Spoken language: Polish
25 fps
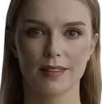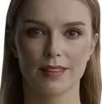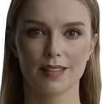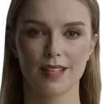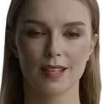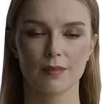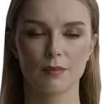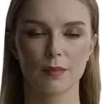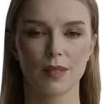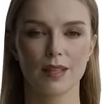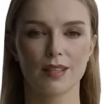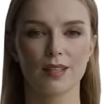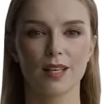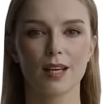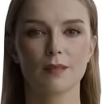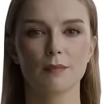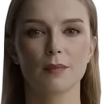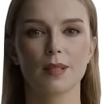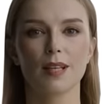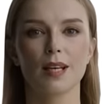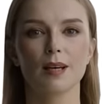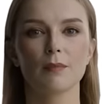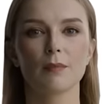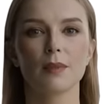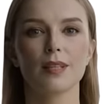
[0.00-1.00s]

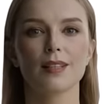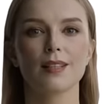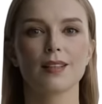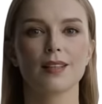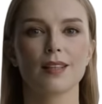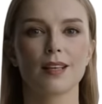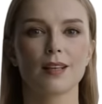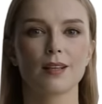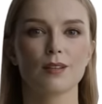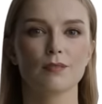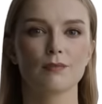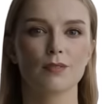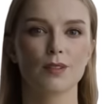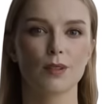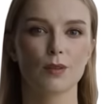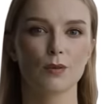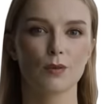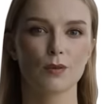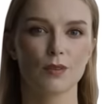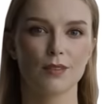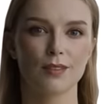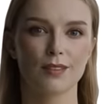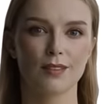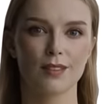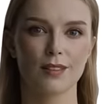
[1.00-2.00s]
Zapraszamy na bezstresowe
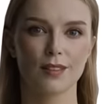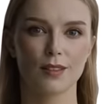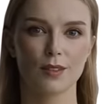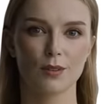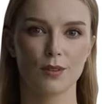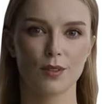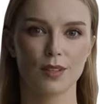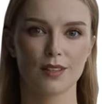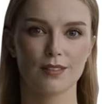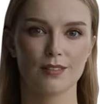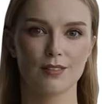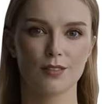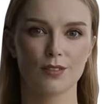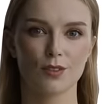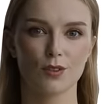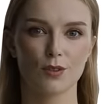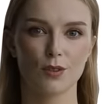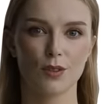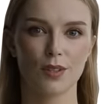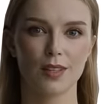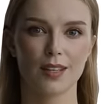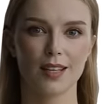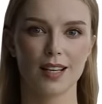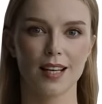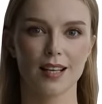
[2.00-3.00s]
kursy oraz
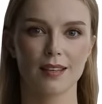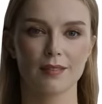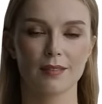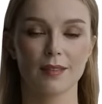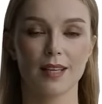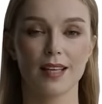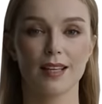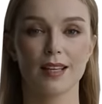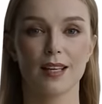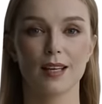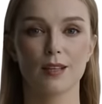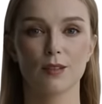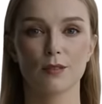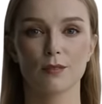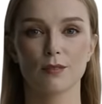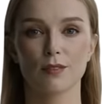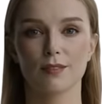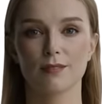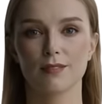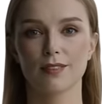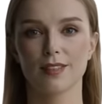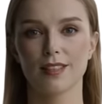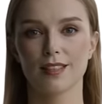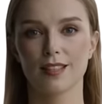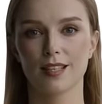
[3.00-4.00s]
szkolenia
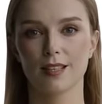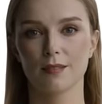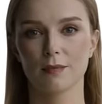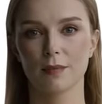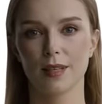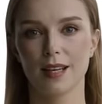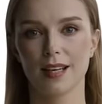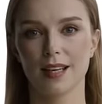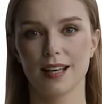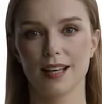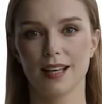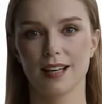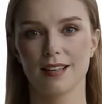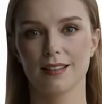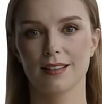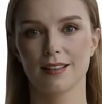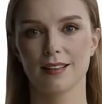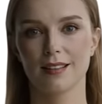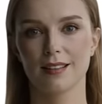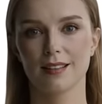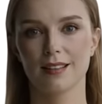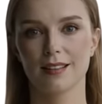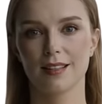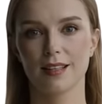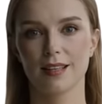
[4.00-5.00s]
internetowe w systemie
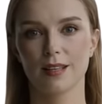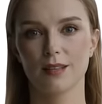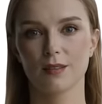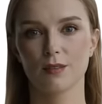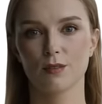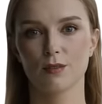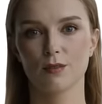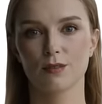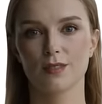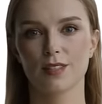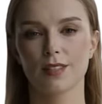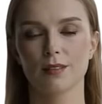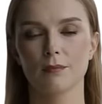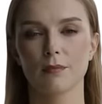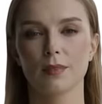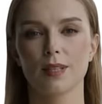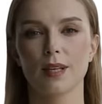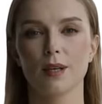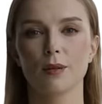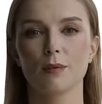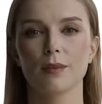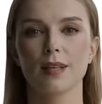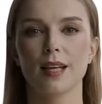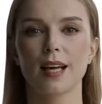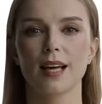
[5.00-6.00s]
e-learning,
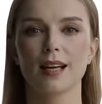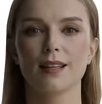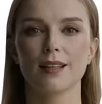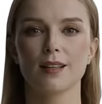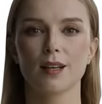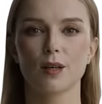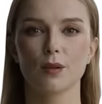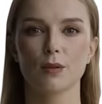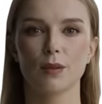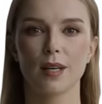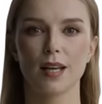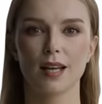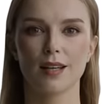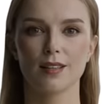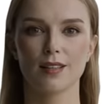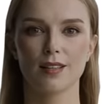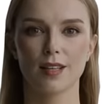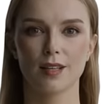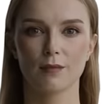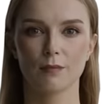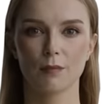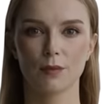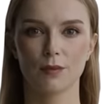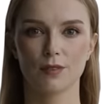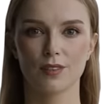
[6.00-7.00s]
dostępne online o
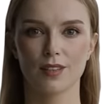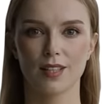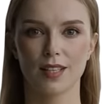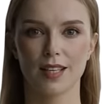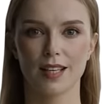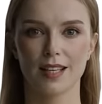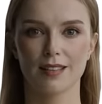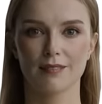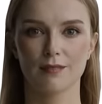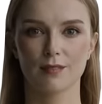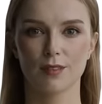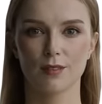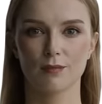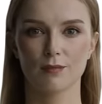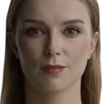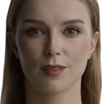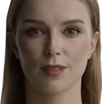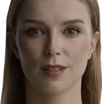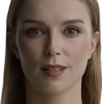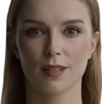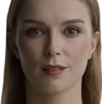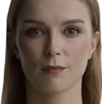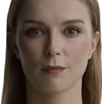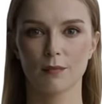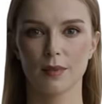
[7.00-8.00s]
każdej porze i w
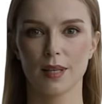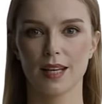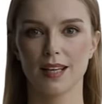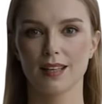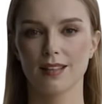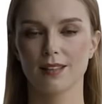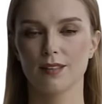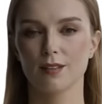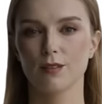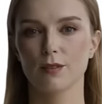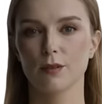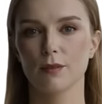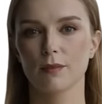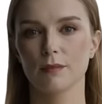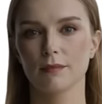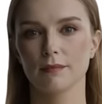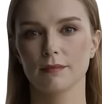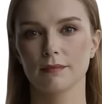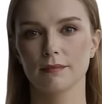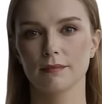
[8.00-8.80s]
dowolnym miejscu.